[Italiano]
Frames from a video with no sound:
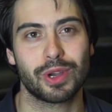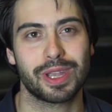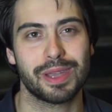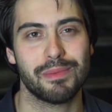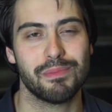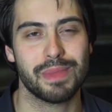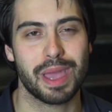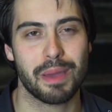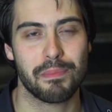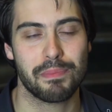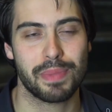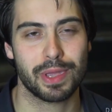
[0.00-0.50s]
che
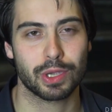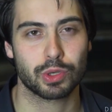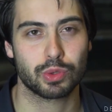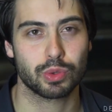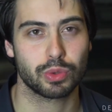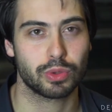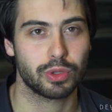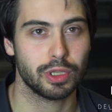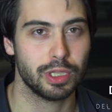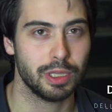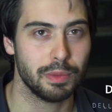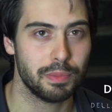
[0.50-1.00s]
mi è
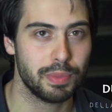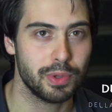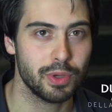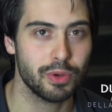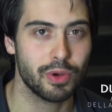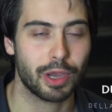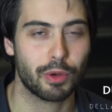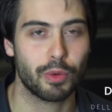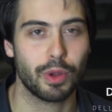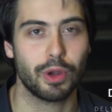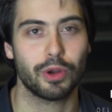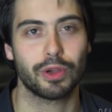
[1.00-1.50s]
piaciuto di più
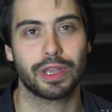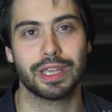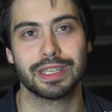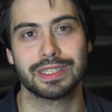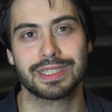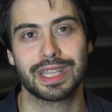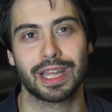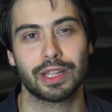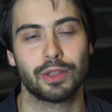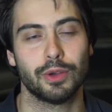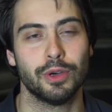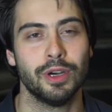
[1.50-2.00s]
è quello che è
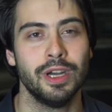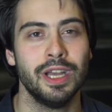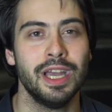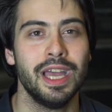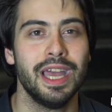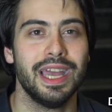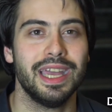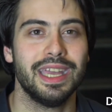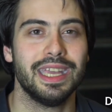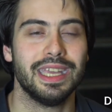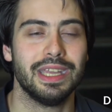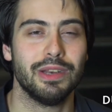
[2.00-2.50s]
stato
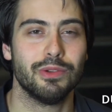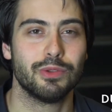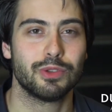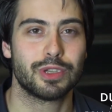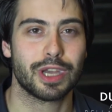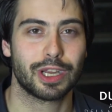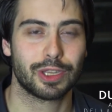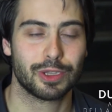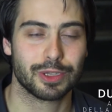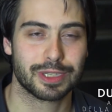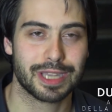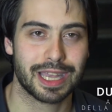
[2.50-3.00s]
in un
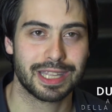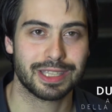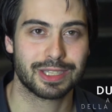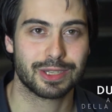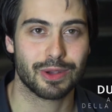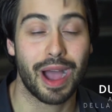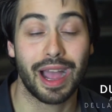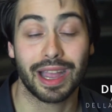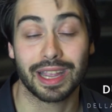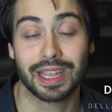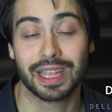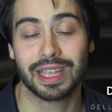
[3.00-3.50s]
certo
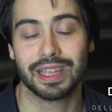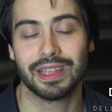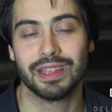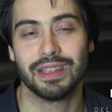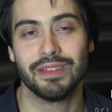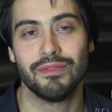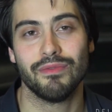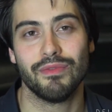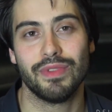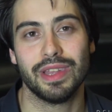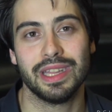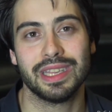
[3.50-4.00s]
senso anche
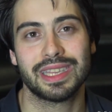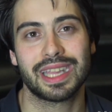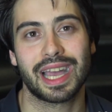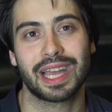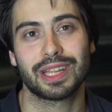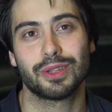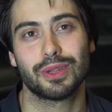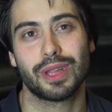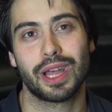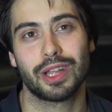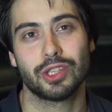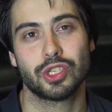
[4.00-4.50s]

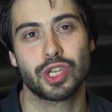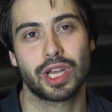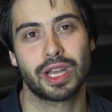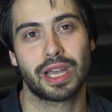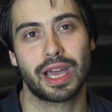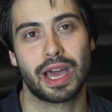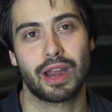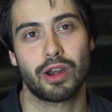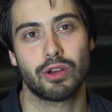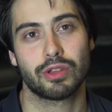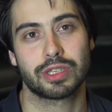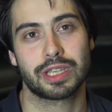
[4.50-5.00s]
inventato da
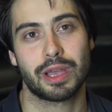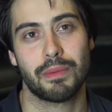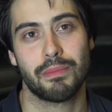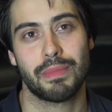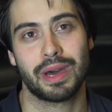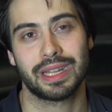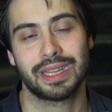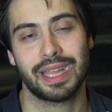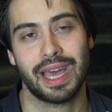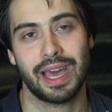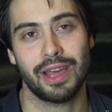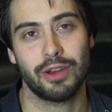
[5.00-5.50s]
Giancarlo San
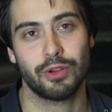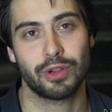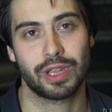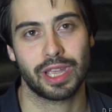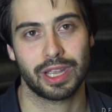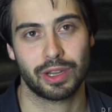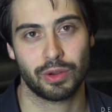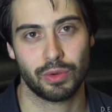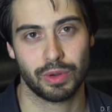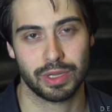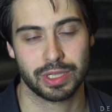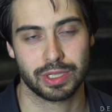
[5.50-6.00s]
Martano che
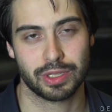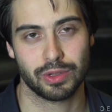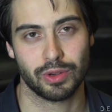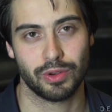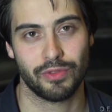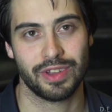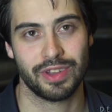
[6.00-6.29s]
è questo